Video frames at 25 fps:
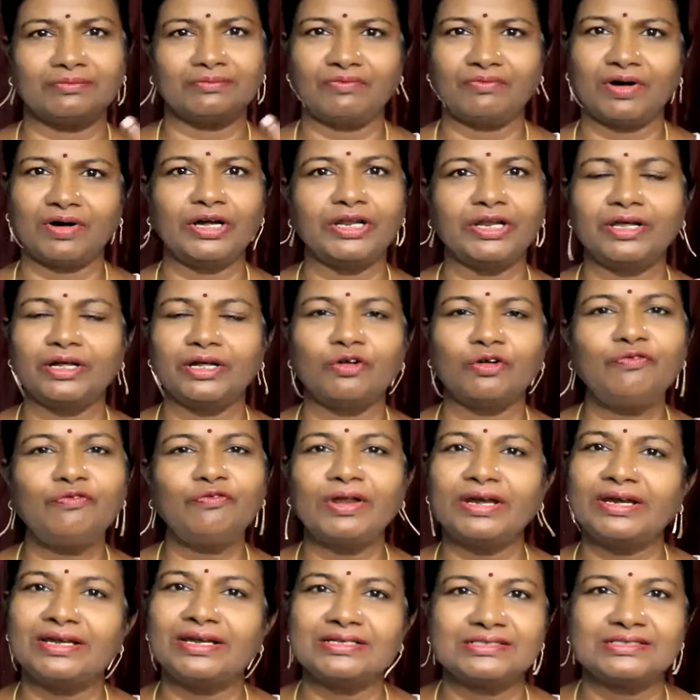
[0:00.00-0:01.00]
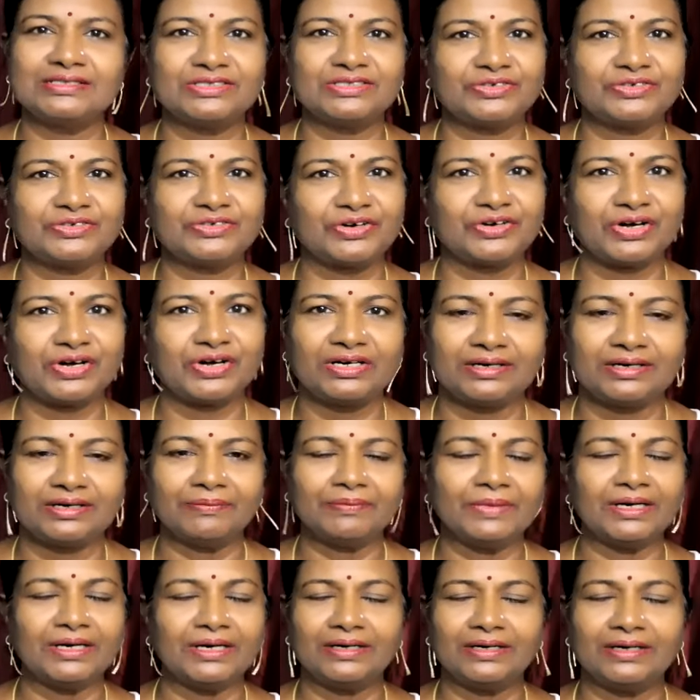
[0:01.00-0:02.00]
ஒன் இயர் ஆஃப் இண்டஸ்ட்ரியல் டேர்னிங்
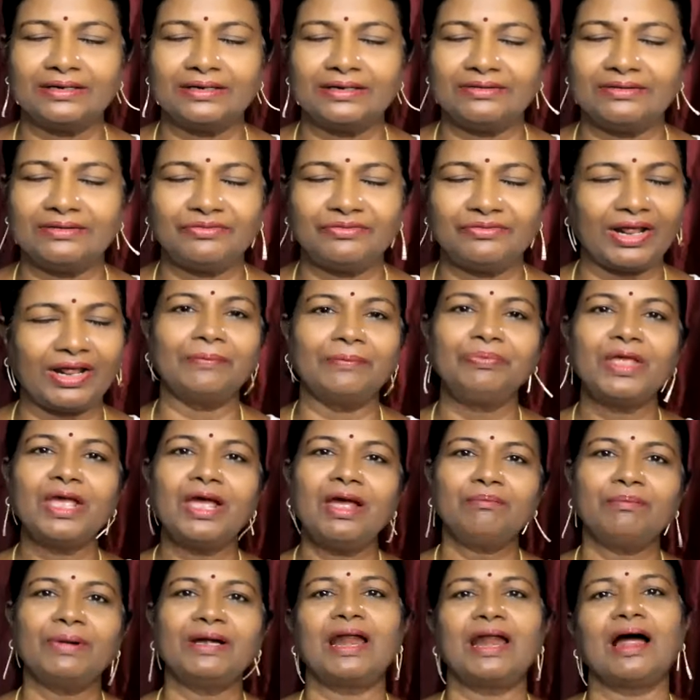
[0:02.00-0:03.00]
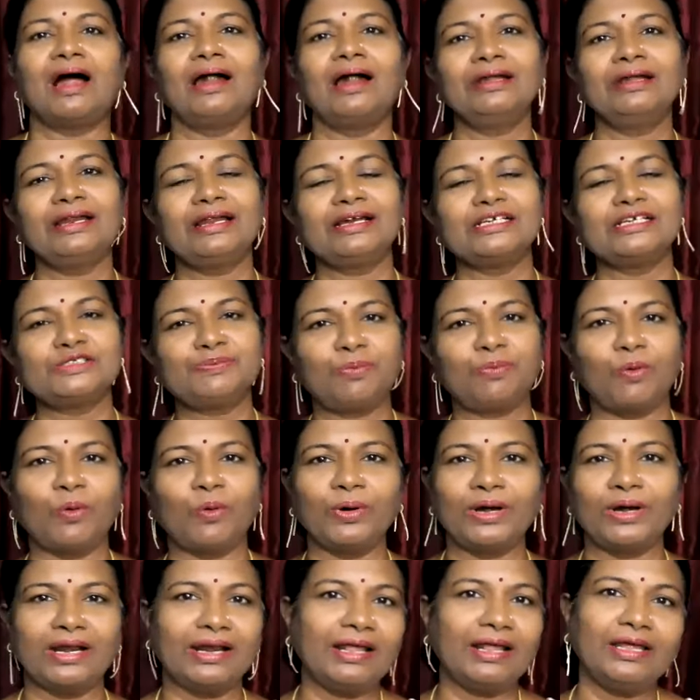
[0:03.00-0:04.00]
ட்ரைனிங் பட் ஆர்டிகிள்ஸ்
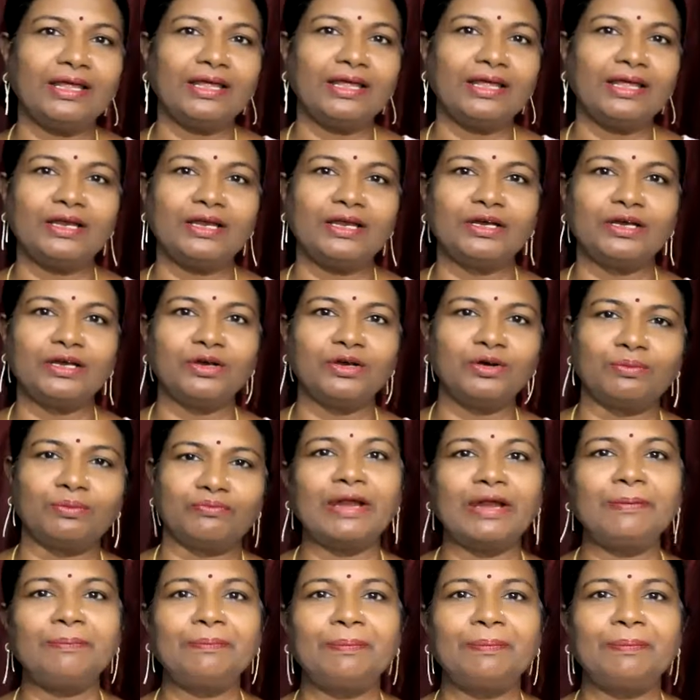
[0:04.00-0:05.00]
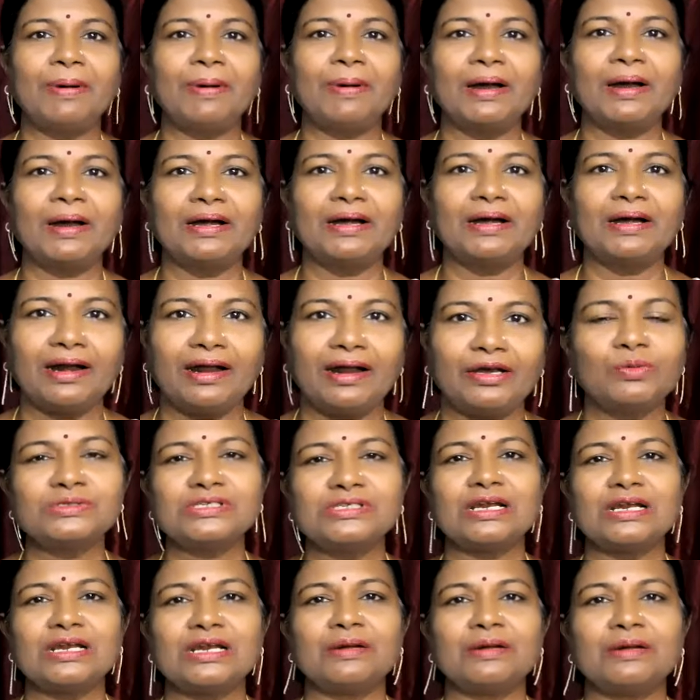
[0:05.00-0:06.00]
போடல இன்னும் வெயிட் பண்றேன் நியூ
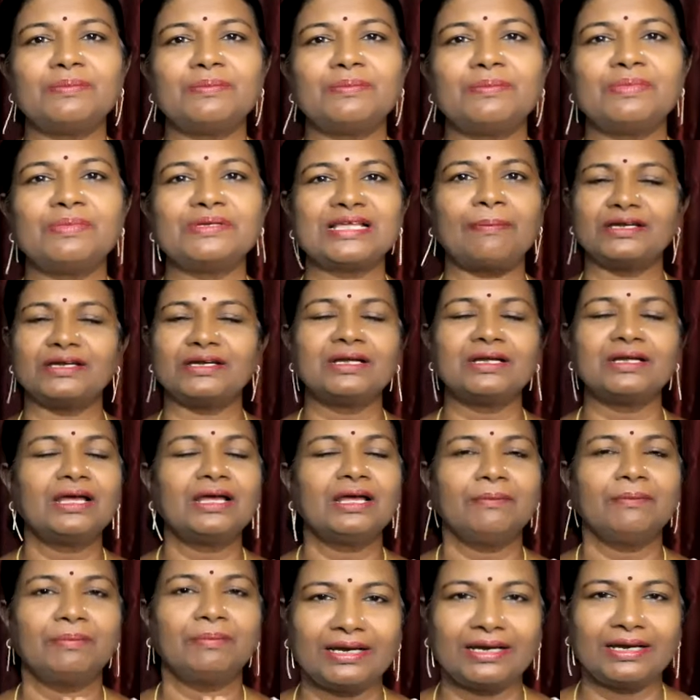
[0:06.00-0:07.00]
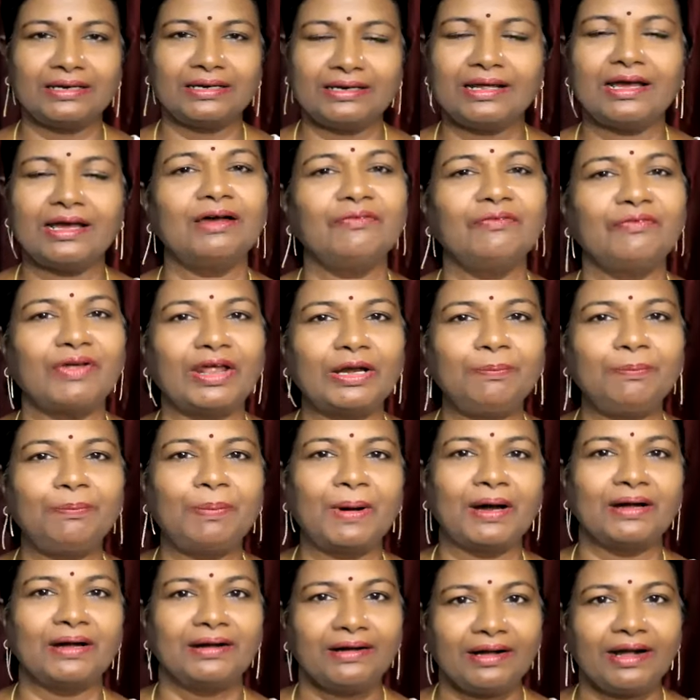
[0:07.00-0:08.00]
சிலபஸ் அப்ளிகபிலிட்டிக்காக வெயிட்
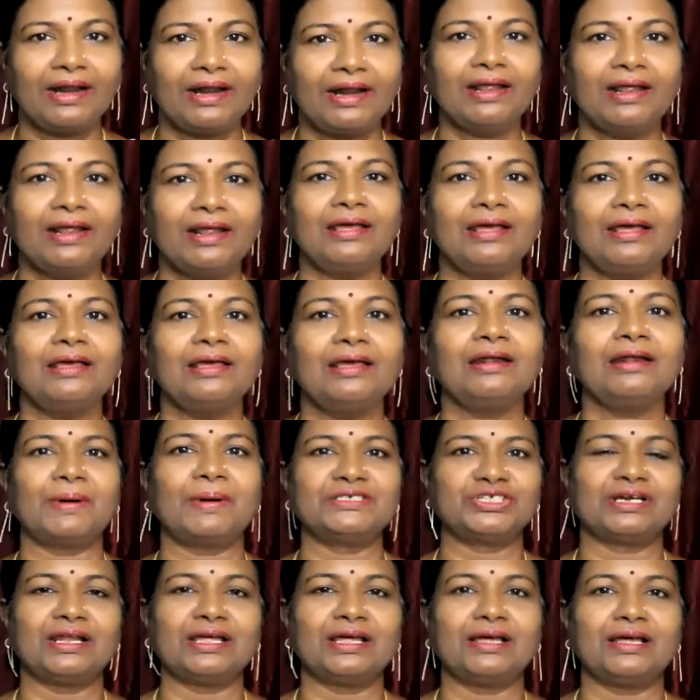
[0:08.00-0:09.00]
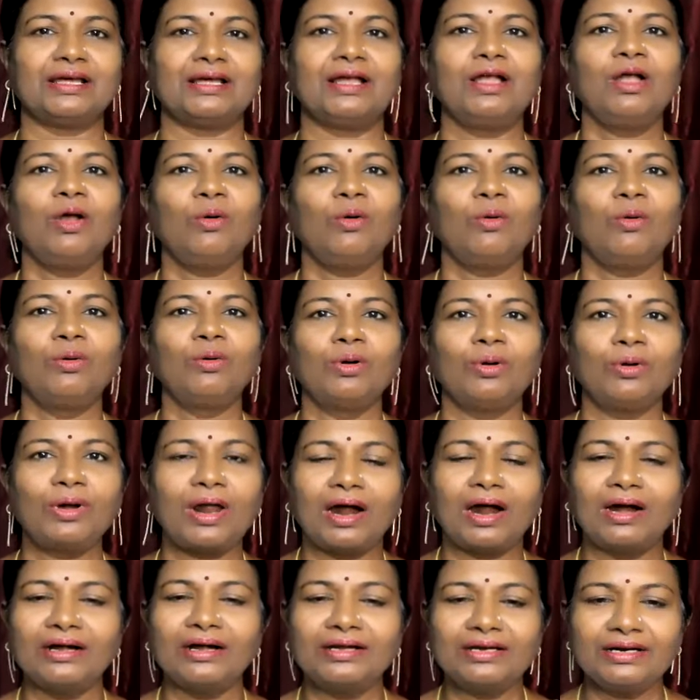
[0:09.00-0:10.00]
பண்றேங்கிற பட்சத்துல
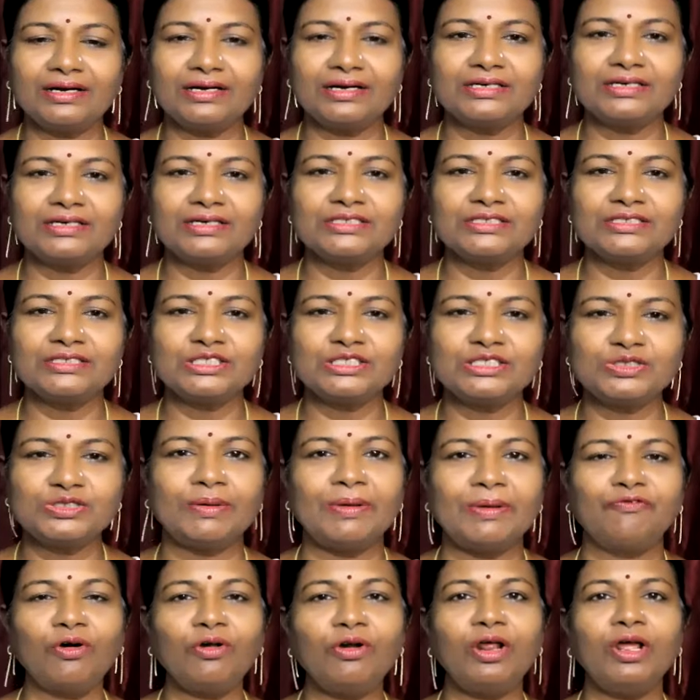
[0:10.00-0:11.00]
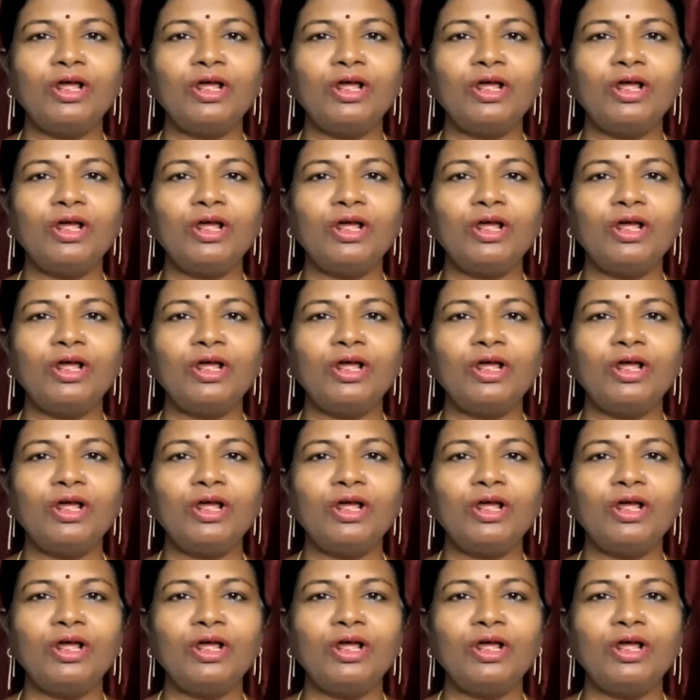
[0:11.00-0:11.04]
உங்களோட ஆர்டிகிள்ஸ் வில் பி ஃபார்